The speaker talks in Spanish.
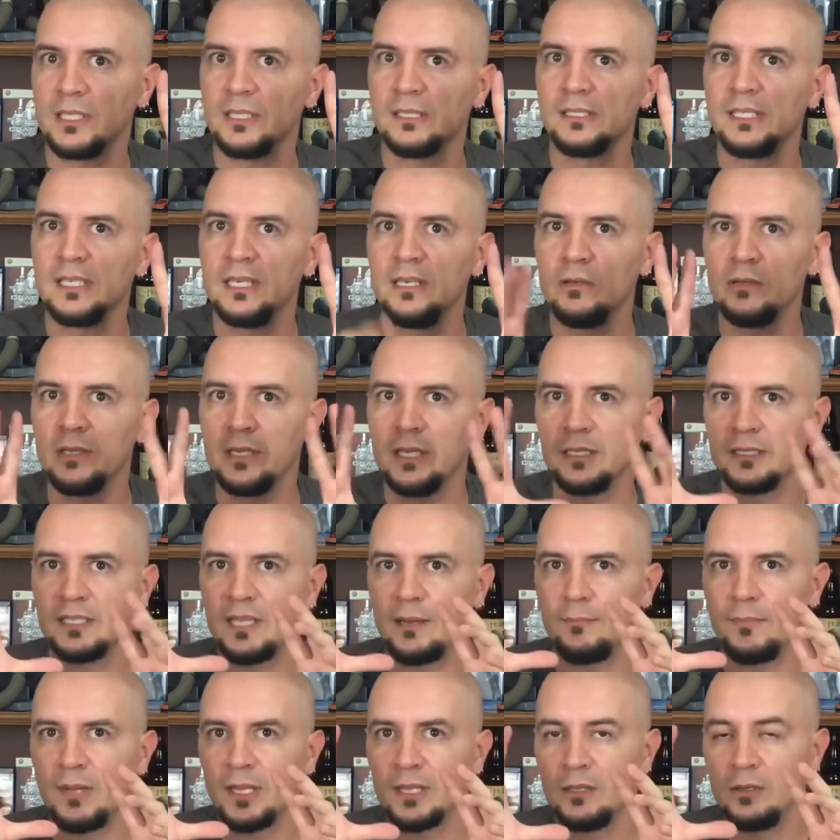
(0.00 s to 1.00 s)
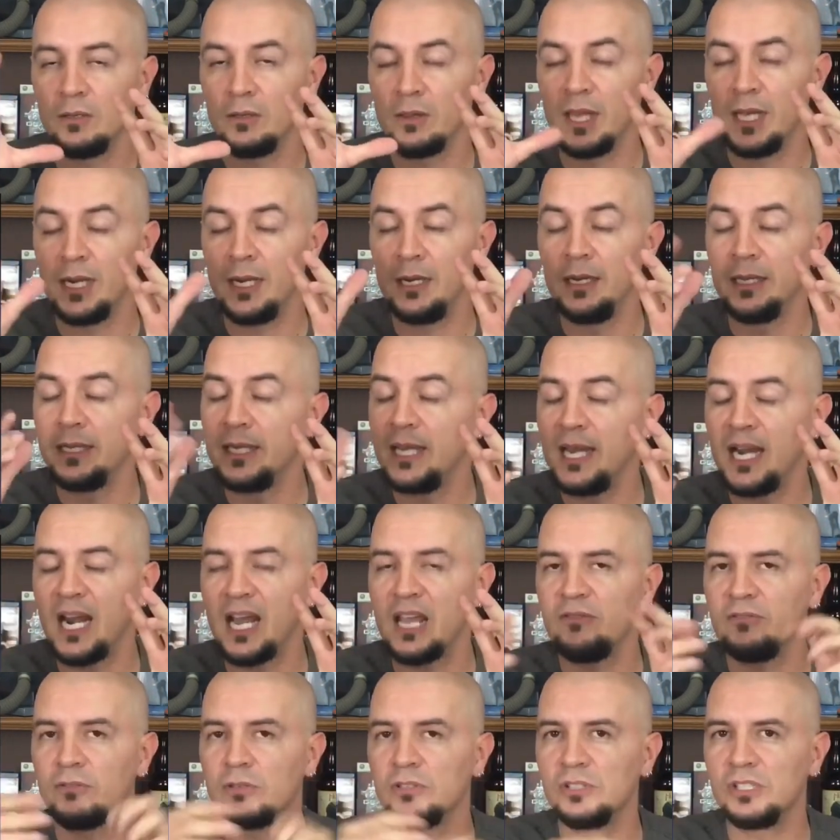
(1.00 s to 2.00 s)
decirlo, y el tamaño y el
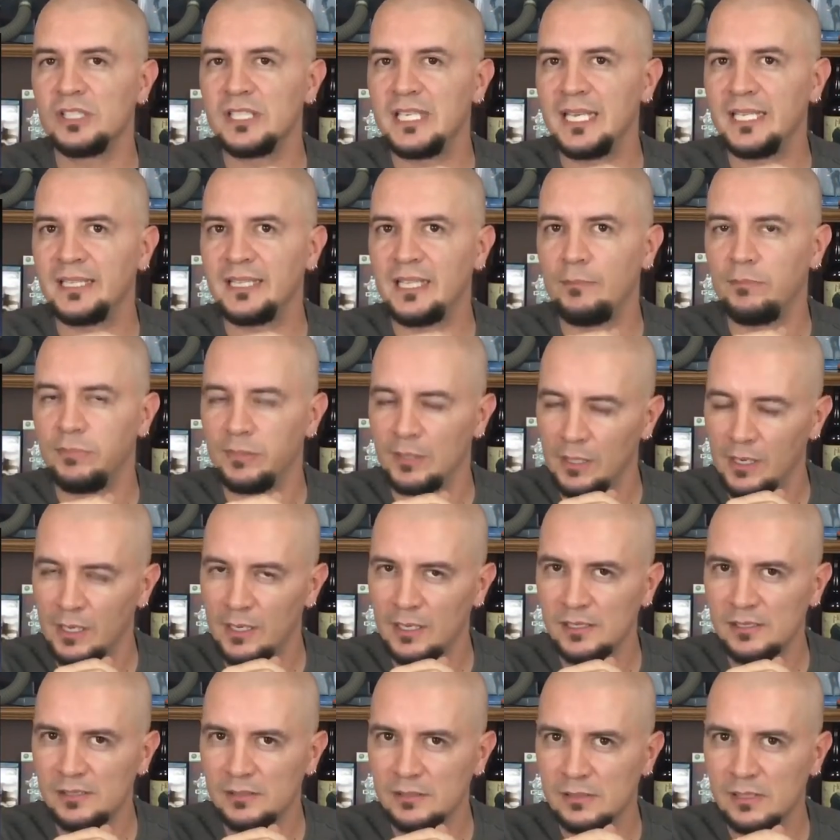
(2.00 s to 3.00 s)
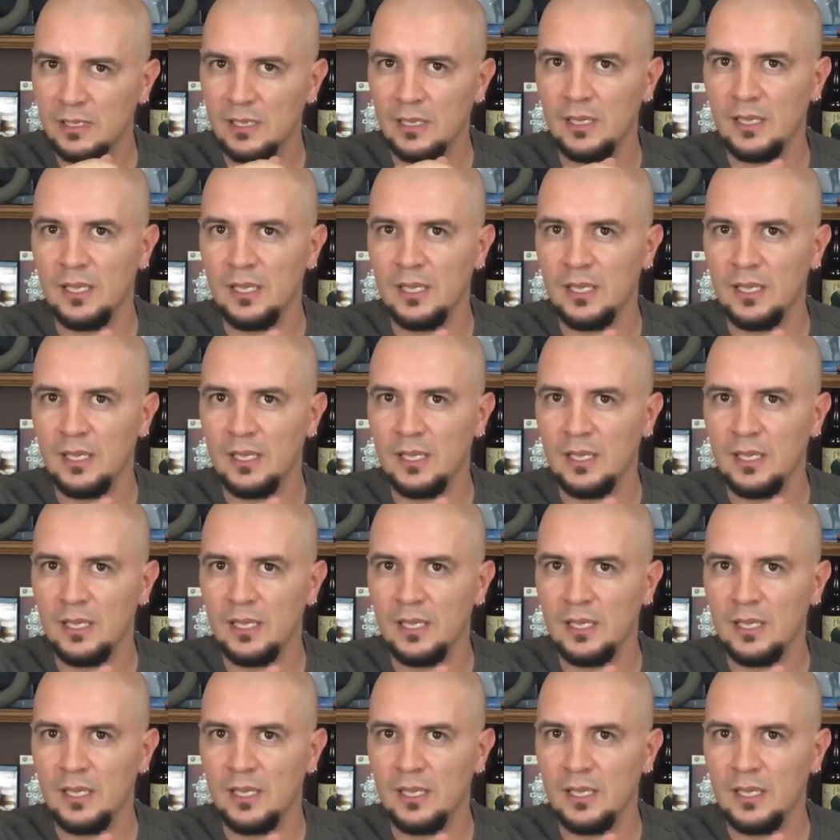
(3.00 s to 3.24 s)
iPhone 7 Plus.